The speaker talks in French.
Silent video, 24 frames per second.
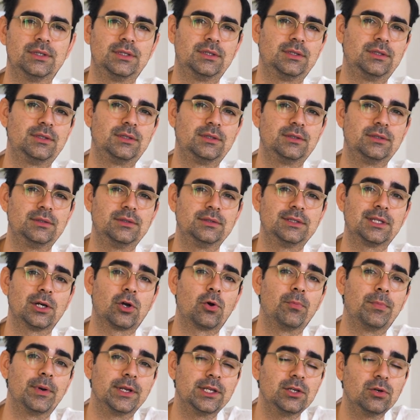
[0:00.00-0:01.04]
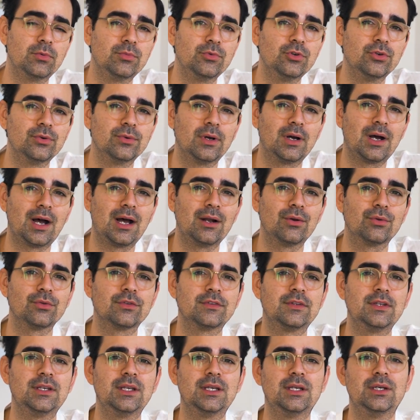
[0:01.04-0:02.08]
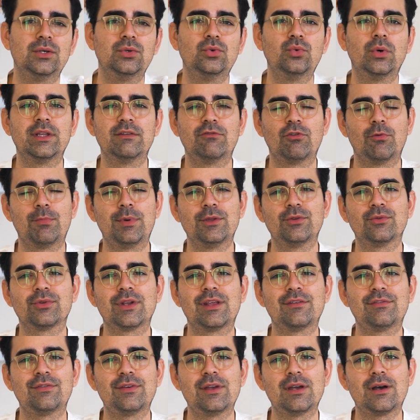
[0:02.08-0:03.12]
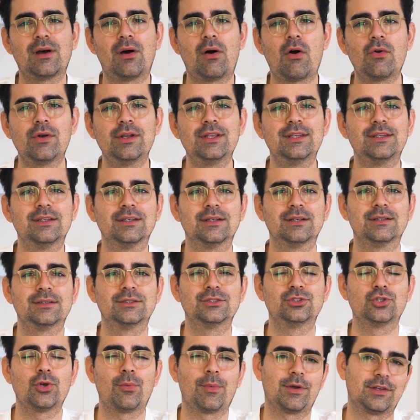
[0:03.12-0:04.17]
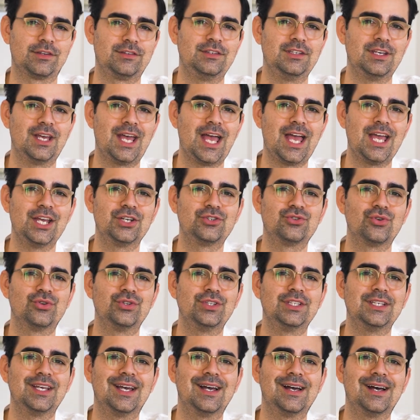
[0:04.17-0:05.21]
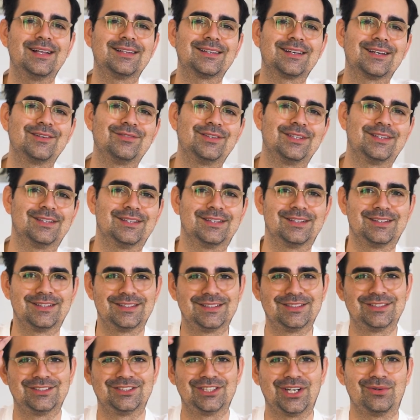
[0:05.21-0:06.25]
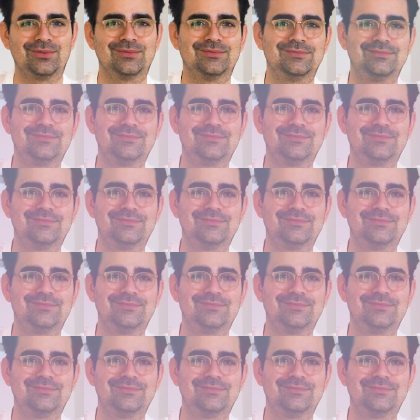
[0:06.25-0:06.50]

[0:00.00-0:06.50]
euh, t'accompagner au mieux à lancer ou à développer ton affaire en ligne. Je te remercie et je te dis à très vite. Ciao